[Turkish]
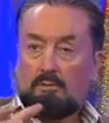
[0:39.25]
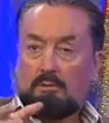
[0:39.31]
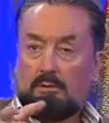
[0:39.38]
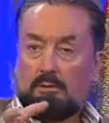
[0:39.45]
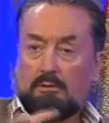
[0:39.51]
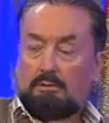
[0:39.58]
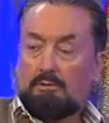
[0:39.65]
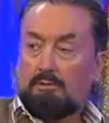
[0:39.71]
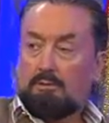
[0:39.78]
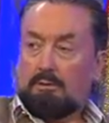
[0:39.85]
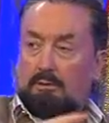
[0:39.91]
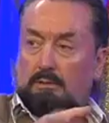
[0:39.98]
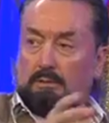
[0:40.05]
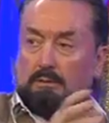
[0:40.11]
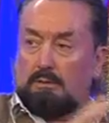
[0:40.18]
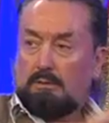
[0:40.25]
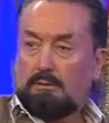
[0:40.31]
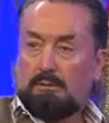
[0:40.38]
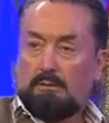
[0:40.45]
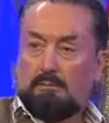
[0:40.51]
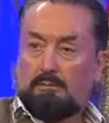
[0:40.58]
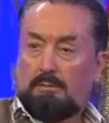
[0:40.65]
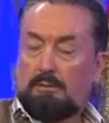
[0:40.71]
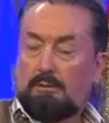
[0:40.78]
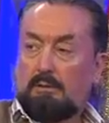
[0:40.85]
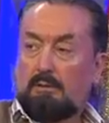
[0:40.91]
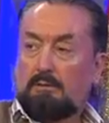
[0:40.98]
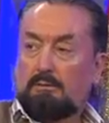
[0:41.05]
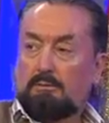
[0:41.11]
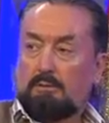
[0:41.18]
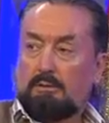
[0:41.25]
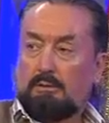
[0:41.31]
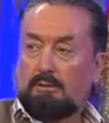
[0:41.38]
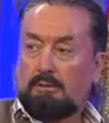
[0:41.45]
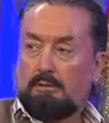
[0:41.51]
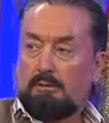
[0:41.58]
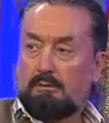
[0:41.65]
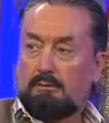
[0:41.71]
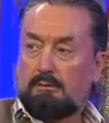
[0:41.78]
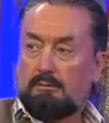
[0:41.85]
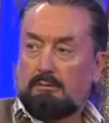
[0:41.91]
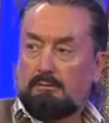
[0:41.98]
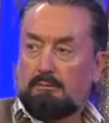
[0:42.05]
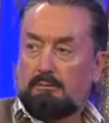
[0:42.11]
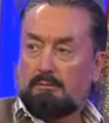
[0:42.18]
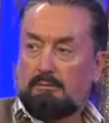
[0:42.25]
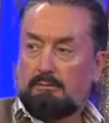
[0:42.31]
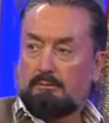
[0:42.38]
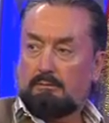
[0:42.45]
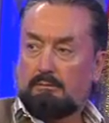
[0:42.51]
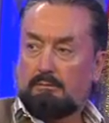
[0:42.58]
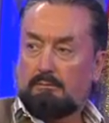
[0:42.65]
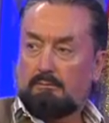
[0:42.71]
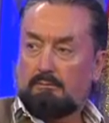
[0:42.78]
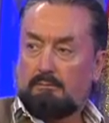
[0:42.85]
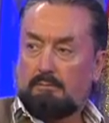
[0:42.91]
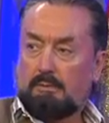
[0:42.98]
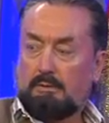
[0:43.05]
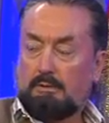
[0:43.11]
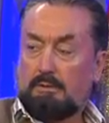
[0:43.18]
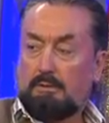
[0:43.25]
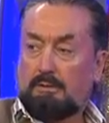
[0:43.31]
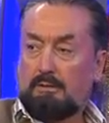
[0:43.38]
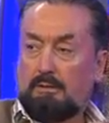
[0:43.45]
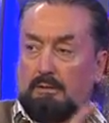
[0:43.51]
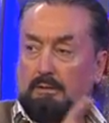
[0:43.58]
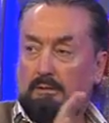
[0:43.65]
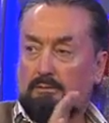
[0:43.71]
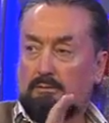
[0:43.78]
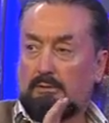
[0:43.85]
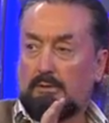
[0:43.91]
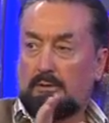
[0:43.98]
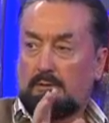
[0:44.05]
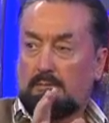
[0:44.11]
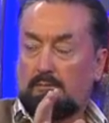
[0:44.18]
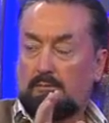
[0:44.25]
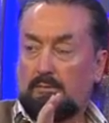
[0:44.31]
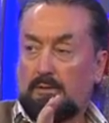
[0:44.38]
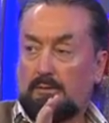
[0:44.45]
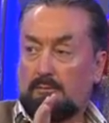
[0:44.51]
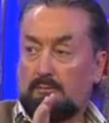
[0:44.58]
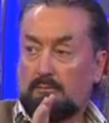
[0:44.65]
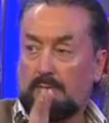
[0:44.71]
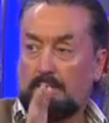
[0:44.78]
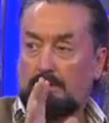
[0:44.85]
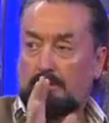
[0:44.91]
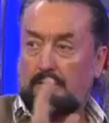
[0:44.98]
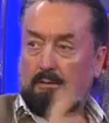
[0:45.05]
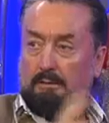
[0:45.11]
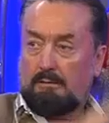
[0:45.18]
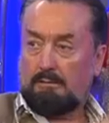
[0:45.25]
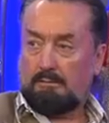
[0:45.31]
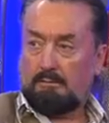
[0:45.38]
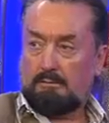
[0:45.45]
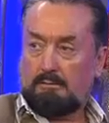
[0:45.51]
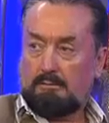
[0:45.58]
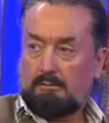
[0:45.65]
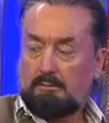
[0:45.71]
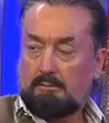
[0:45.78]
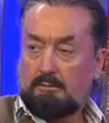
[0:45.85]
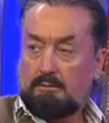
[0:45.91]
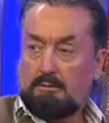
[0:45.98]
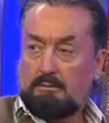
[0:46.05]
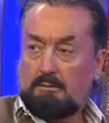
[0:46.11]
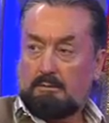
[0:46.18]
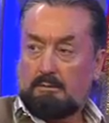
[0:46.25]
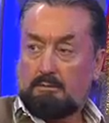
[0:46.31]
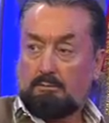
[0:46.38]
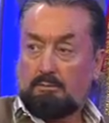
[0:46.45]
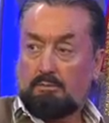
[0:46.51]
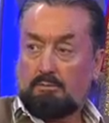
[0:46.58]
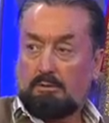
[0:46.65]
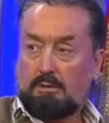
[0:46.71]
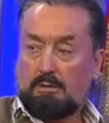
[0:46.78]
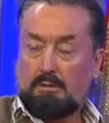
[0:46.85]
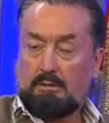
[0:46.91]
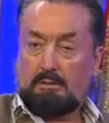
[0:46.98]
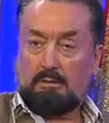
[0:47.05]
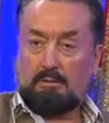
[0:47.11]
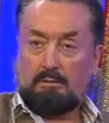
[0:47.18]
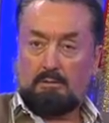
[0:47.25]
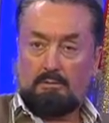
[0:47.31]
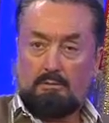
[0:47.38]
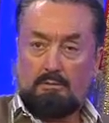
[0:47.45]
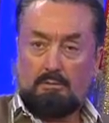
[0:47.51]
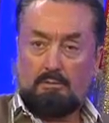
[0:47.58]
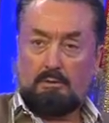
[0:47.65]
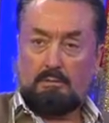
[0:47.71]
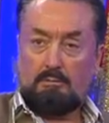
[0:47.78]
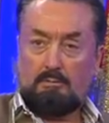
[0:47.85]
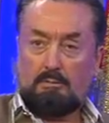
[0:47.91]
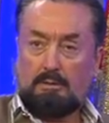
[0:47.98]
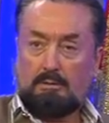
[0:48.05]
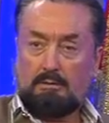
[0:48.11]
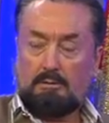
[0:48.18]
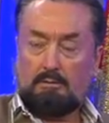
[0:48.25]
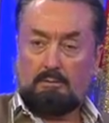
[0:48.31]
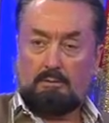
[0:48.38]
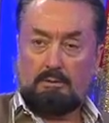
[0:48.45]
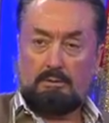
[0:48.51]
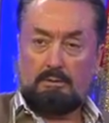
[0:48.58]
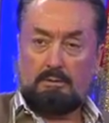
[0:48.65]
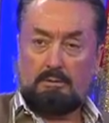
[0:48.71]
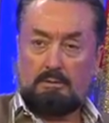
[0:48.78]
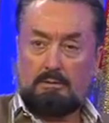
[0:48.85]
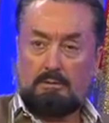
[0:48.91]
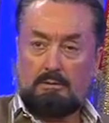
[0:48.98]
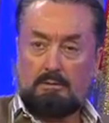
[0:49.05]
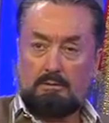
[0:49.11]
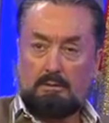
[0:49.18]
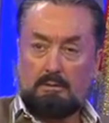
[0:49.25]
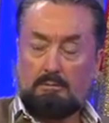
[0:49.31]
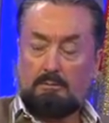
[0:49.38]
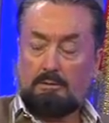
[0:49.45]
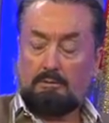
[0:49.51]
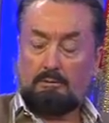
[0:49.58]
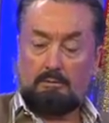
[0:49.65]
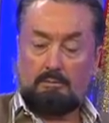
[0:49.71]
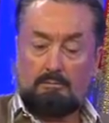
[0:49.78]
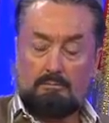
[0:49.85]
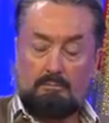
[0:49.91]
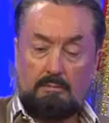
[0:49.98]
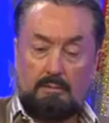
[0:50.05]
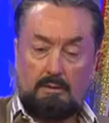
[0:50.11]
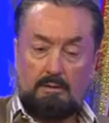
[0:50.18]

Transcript: Onların iç odalarına daha girilmedi, alt odalarına. İçinde neler yazıyor, neler var belli değil. Yani Türk tarihiyle ilgili çok önemli belgelere ulaşılacağını tahmin ediyorum.